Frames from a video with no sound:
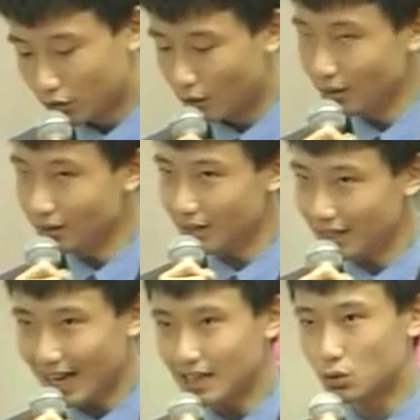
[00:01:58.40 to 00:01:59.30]
人
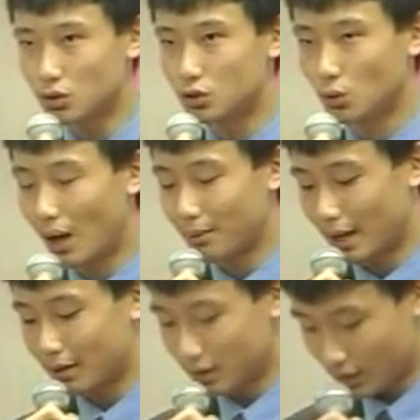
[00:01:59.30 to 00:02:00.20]
应该追求完
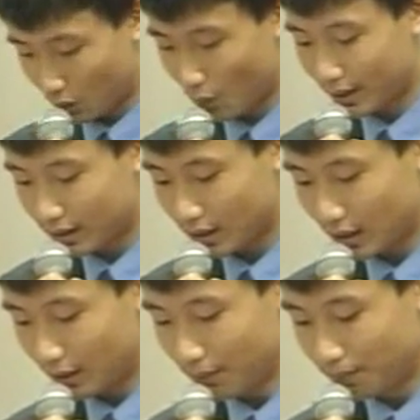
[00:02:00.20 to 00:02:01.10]
美，因为第
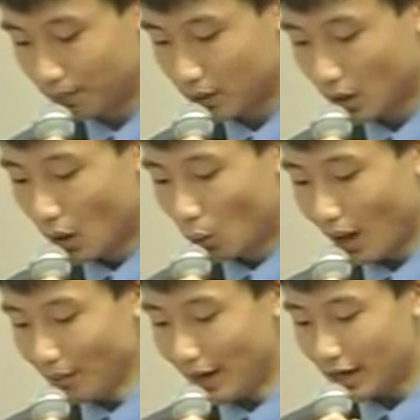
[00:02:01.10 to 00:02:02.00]
一，
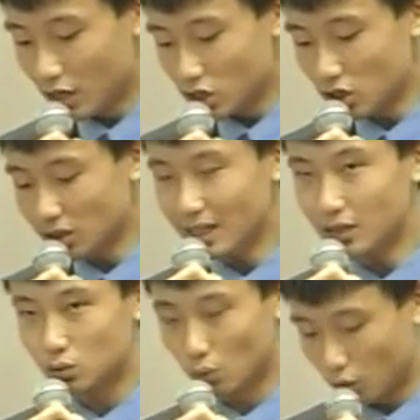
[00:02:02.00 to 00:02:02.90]
完美是
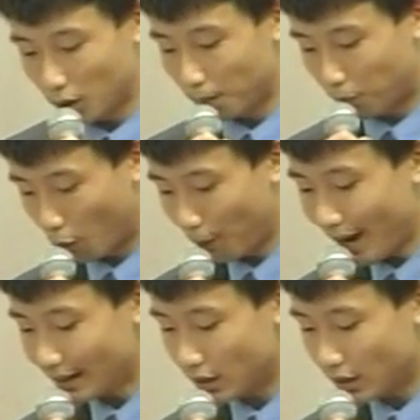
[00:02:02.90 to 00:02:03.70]
立足于不败